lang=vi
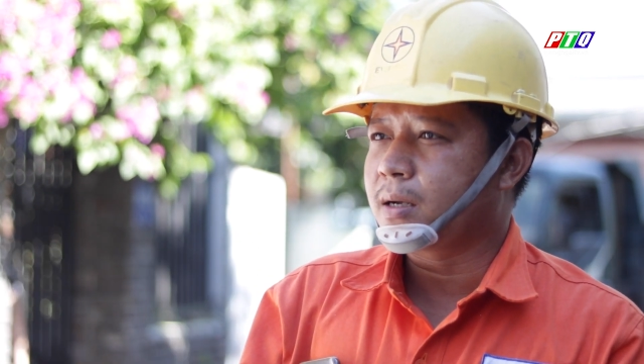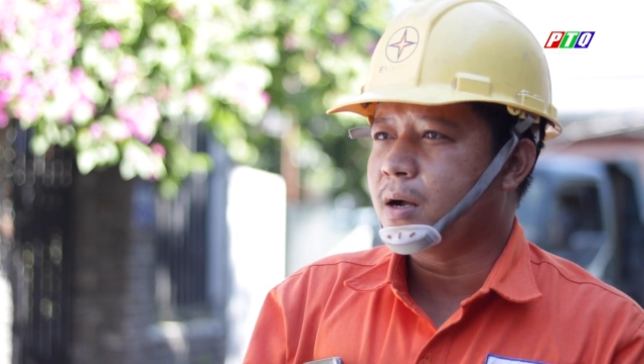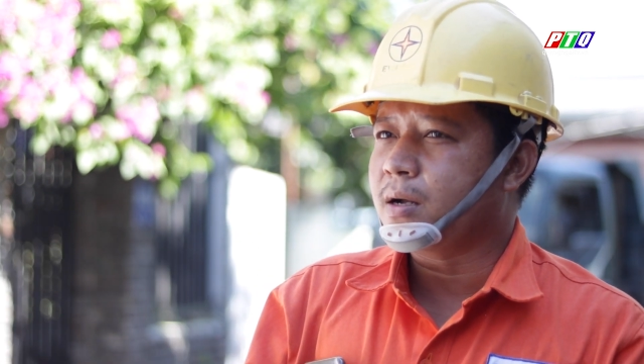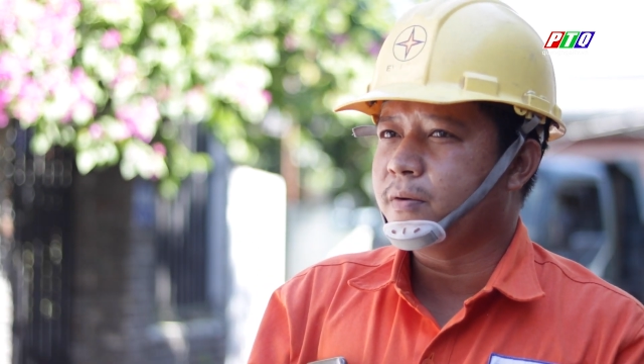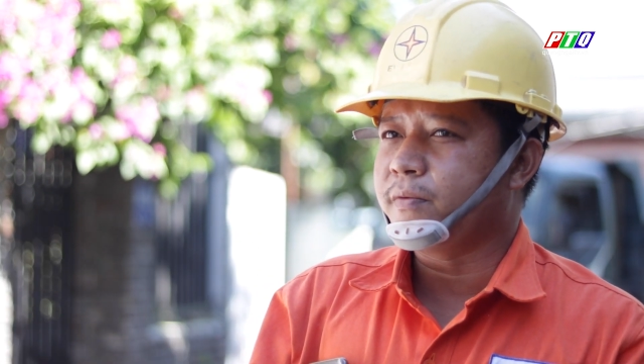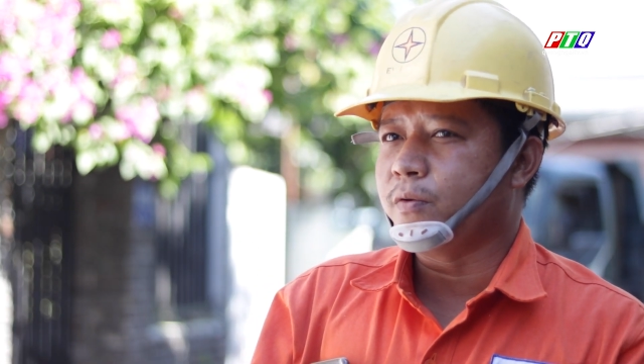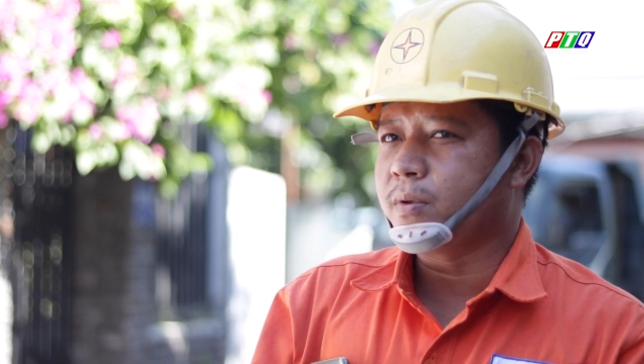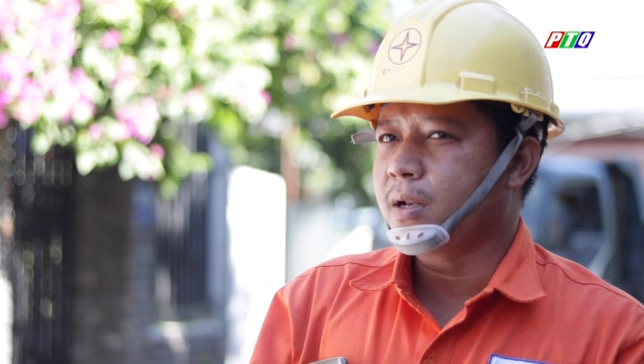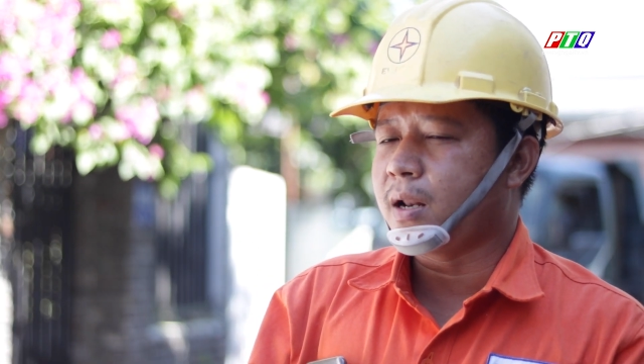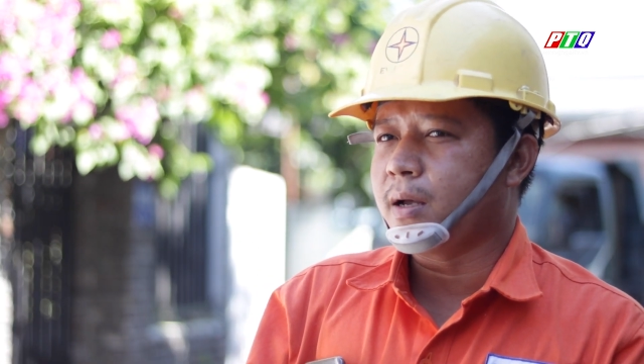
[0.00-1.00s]
có cái ví dụ
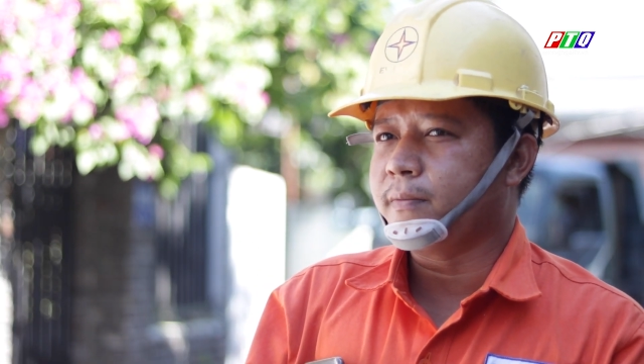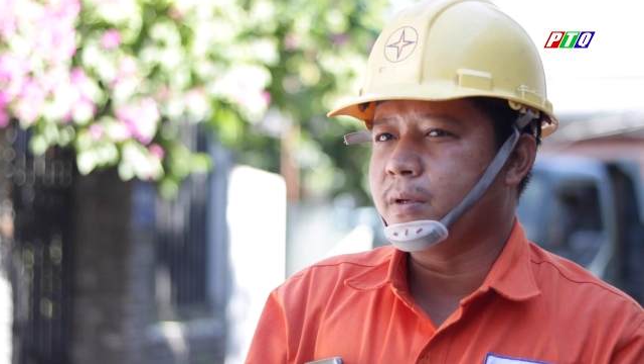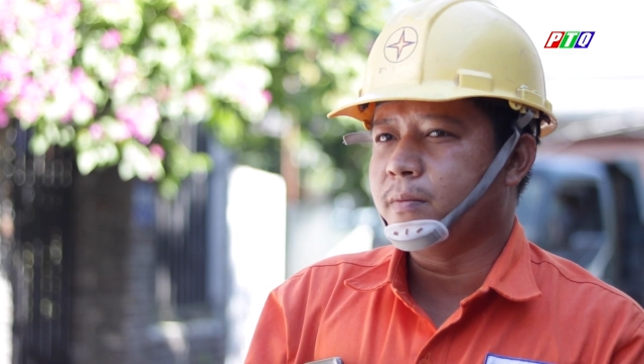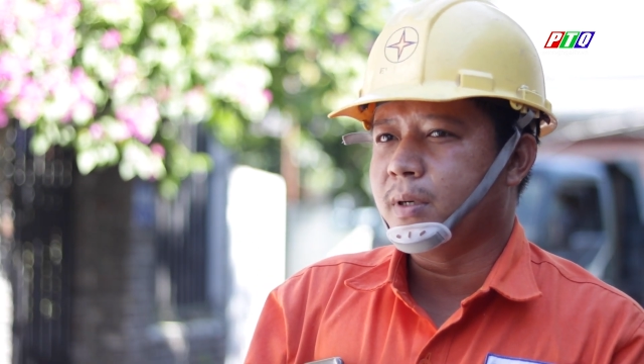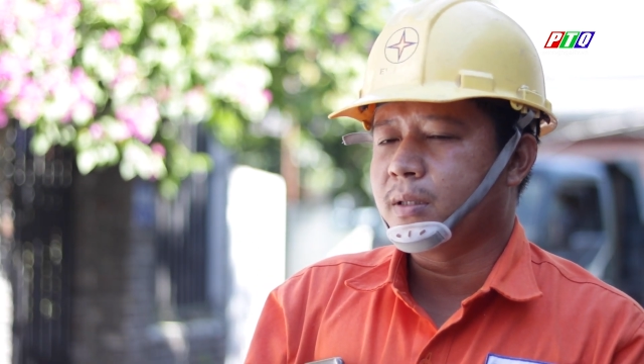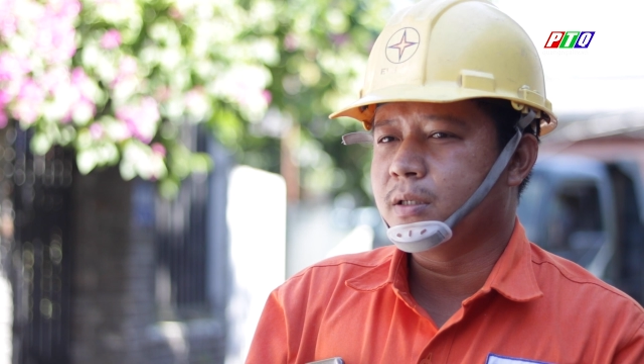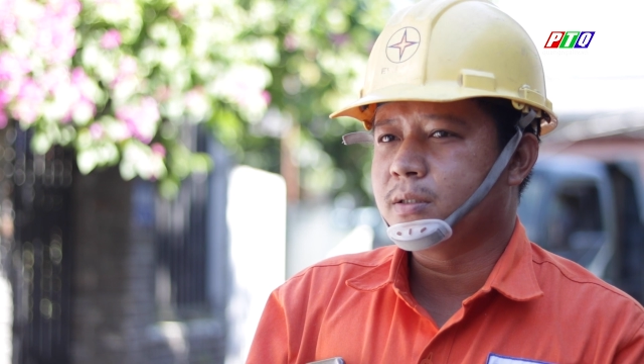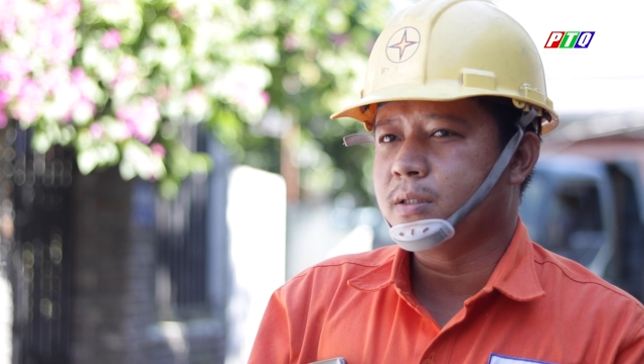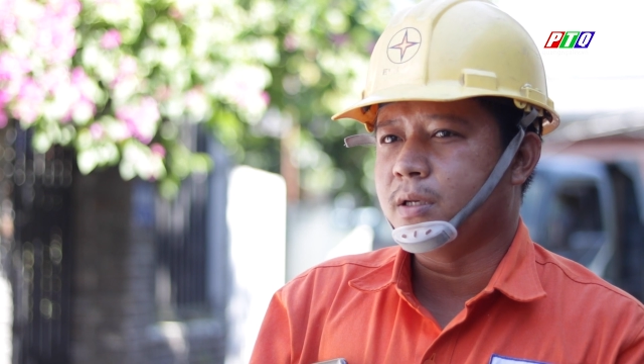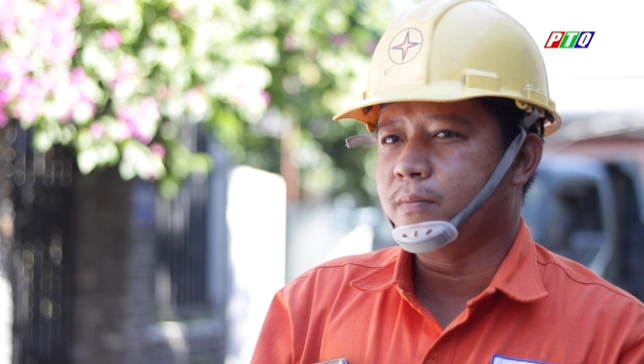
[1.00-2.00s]
như là ví dụ mình
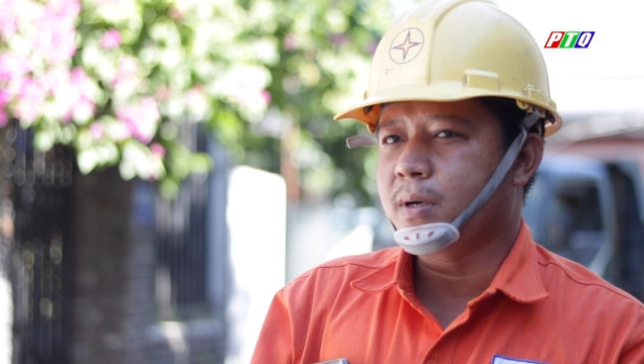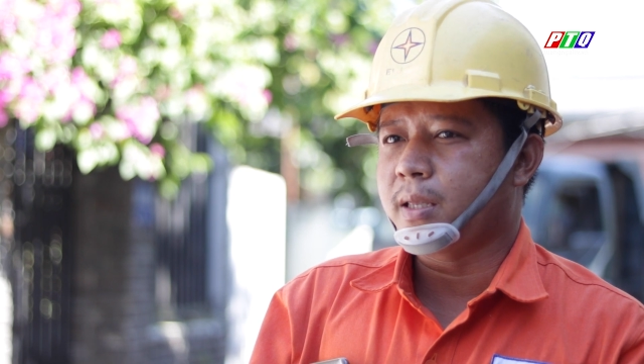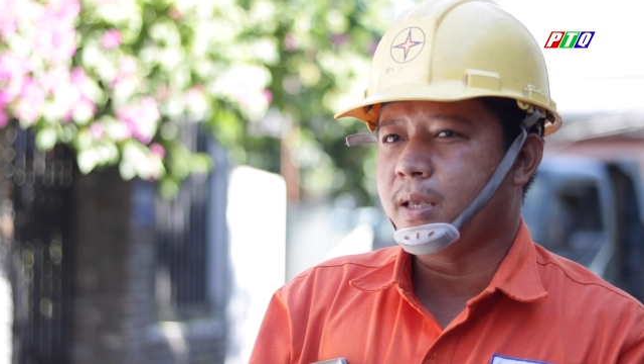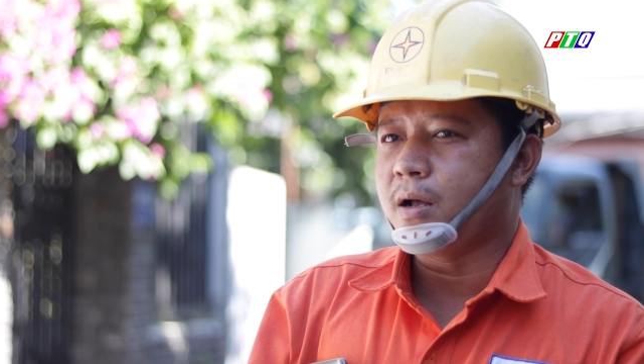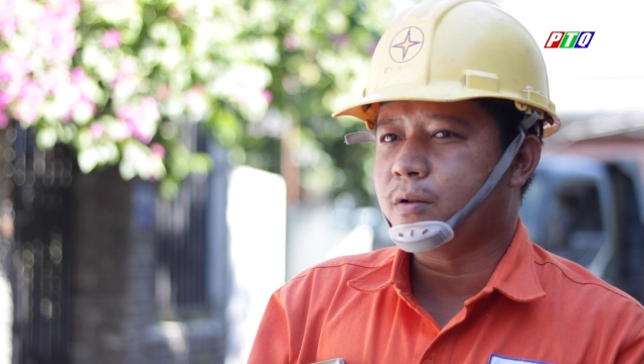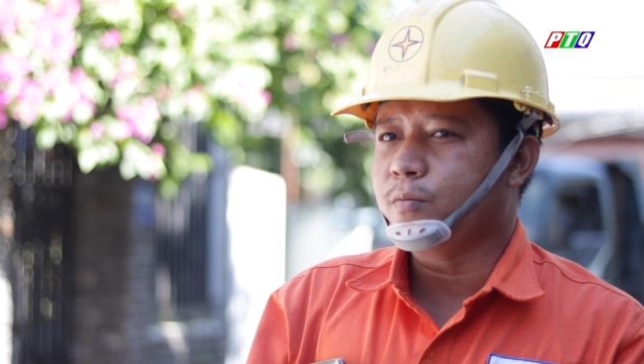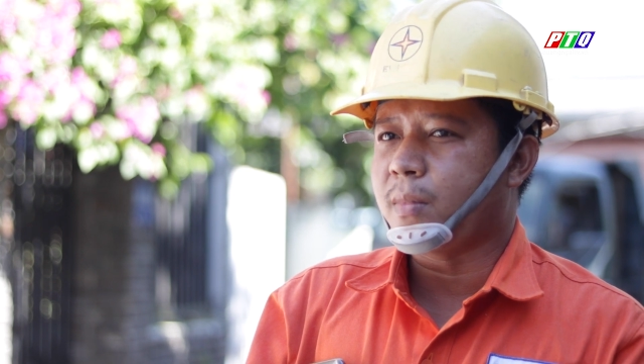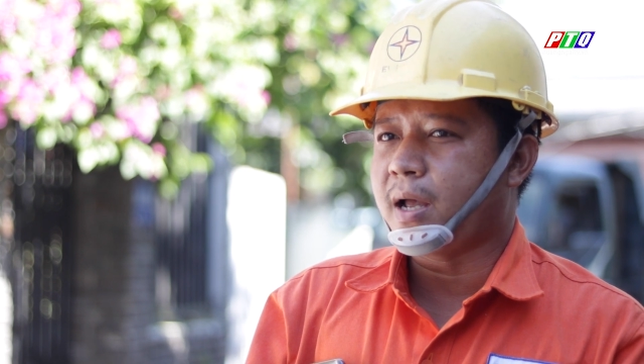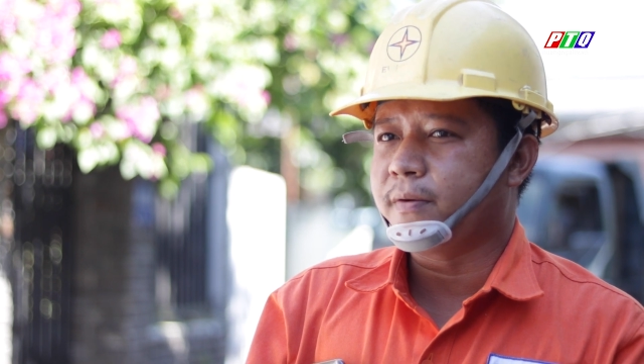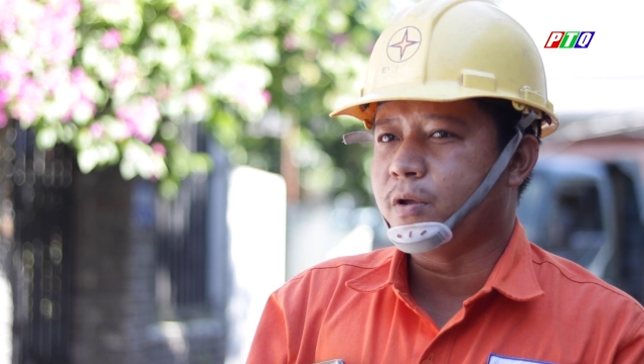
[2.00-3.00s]
sử dụng cái gì đó cũng hay,